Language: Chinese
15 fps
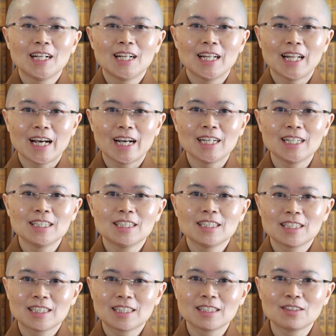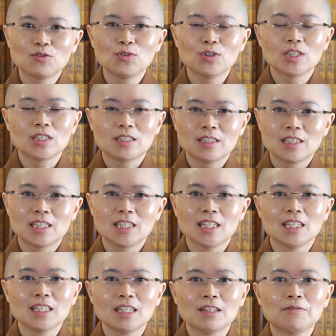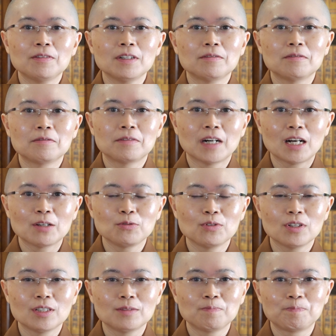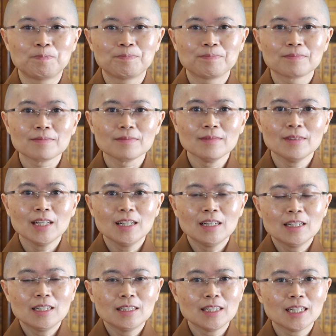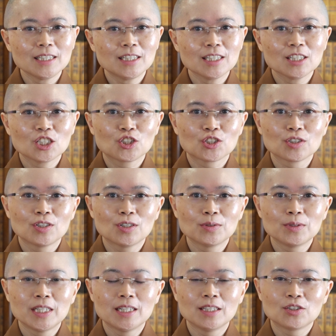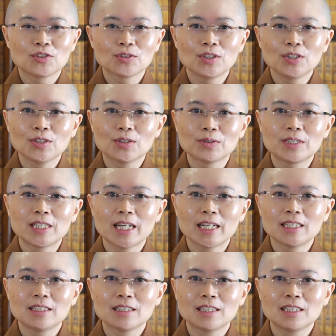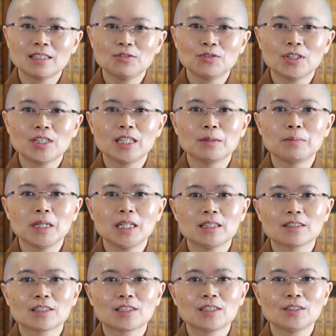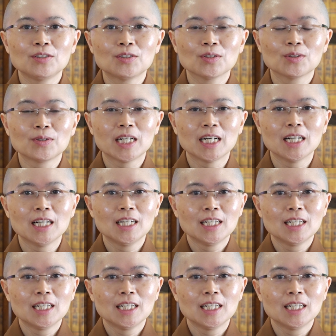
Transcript: 来寺院结一份法缘。那这个时候呢，所有在这寺院里面的僧众呢